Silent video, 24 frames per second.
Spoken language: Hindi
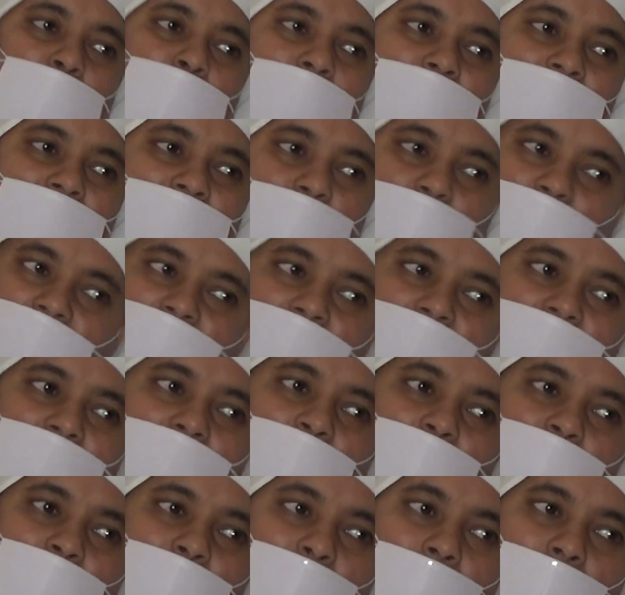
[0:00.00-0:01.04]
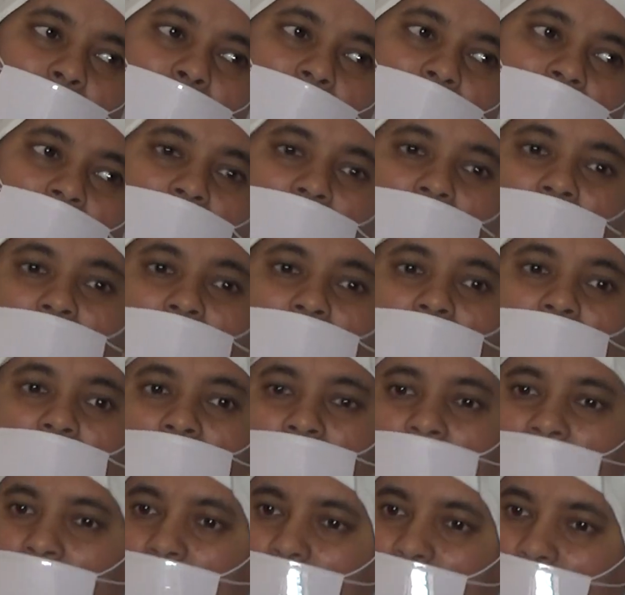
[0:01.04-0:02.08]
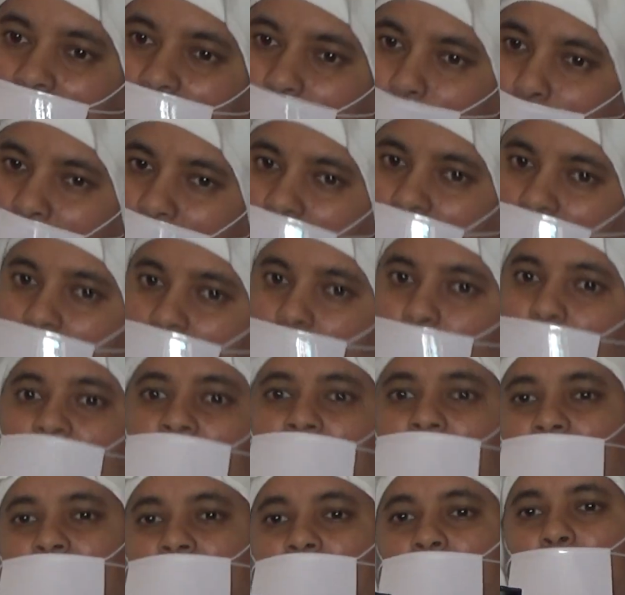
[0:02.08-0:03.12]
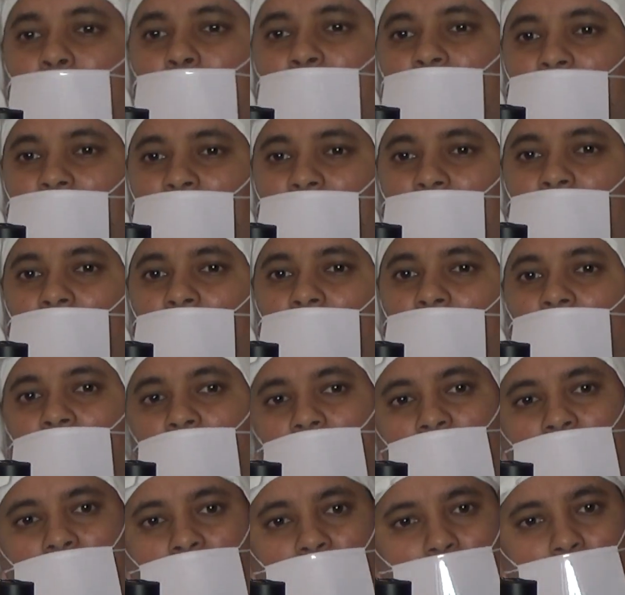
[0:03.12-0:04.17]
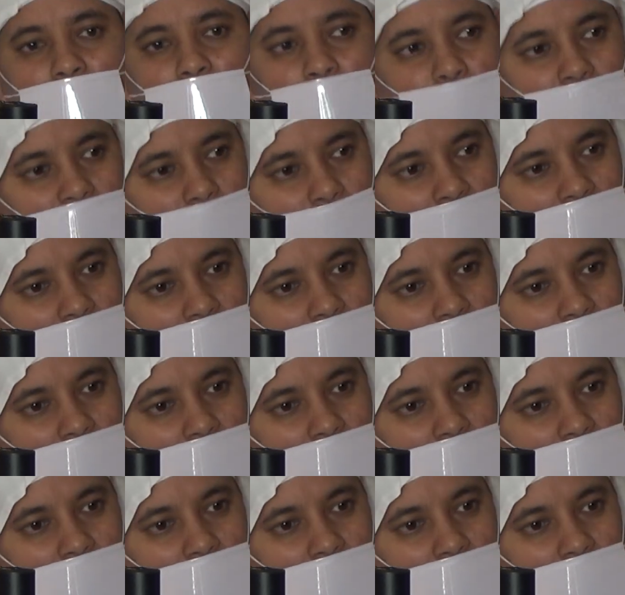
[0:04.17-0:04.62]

माइनस पॉइंट्स होते हैं और हर व्यक्ति अपनी अपनी यात्रा पर है और हम